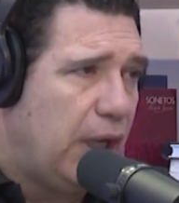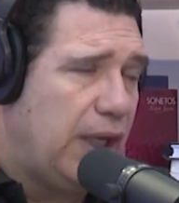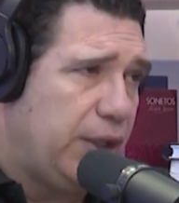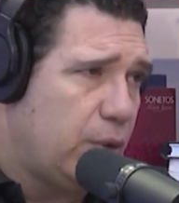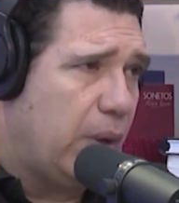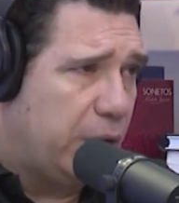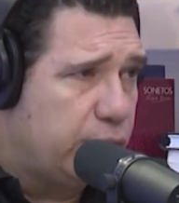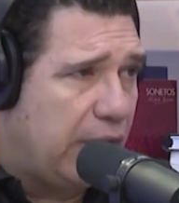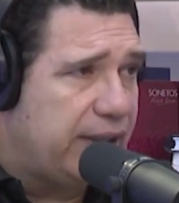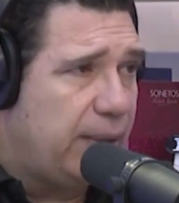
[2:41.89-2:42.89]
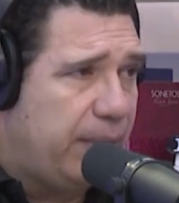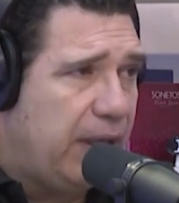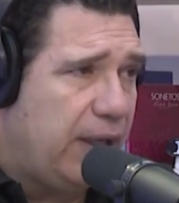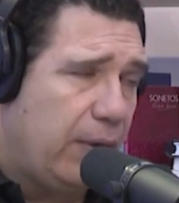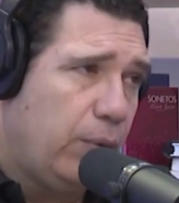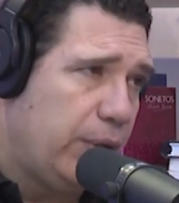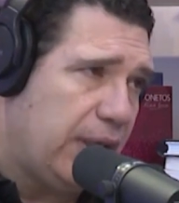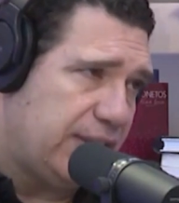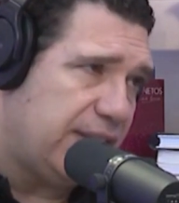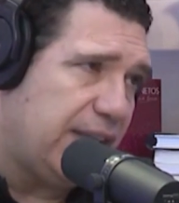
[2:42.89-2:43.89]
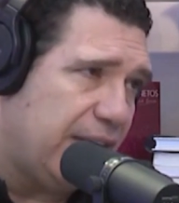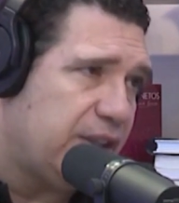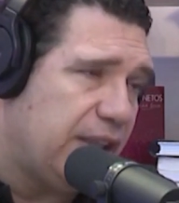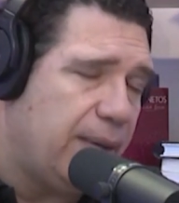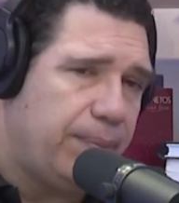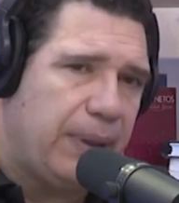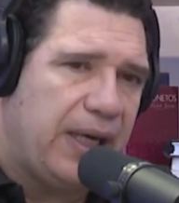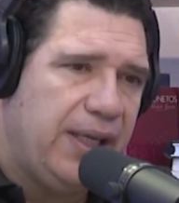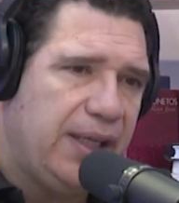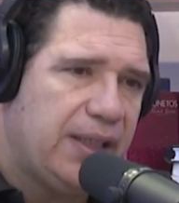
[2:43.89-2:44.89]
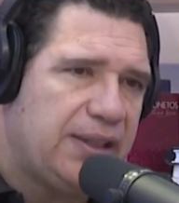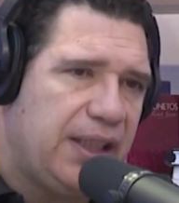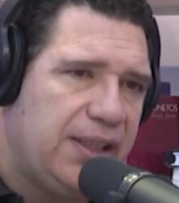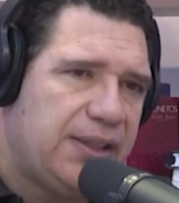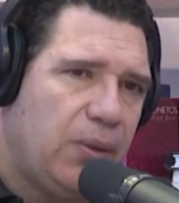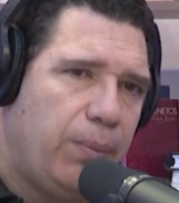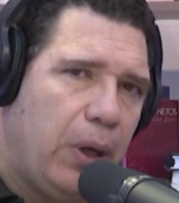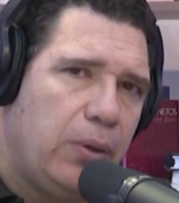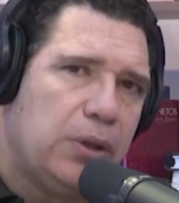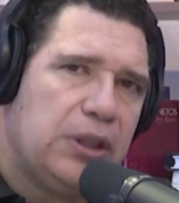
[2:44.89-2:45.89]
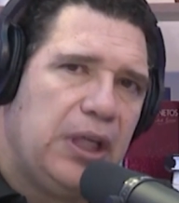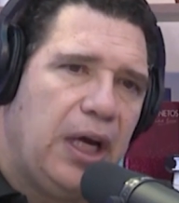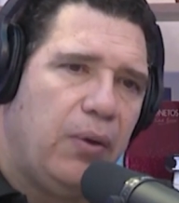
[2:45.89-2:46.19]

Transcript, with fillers: Ali no Guarujá uhum. também, uhum. é a única cidades né, praianas ali de São Paulo. É.